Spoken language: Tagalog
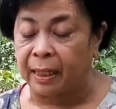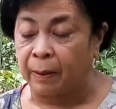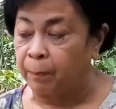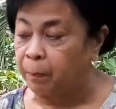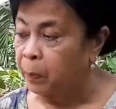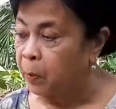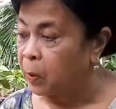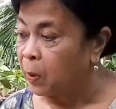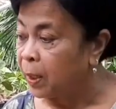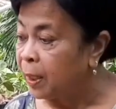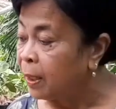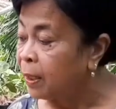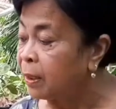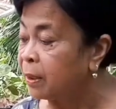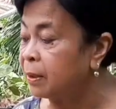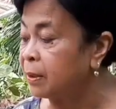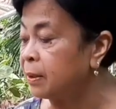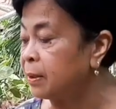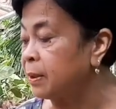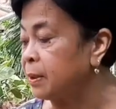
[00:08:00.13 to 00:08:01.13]
natin ang poll.
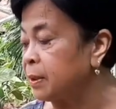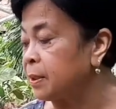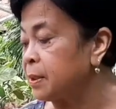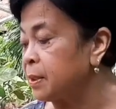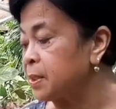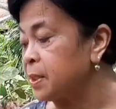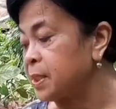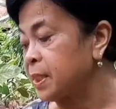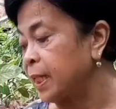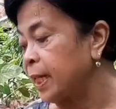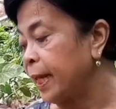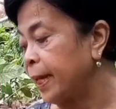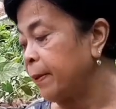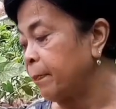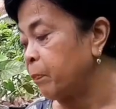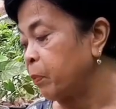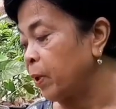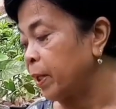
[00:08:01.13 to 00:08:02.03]
Sila ay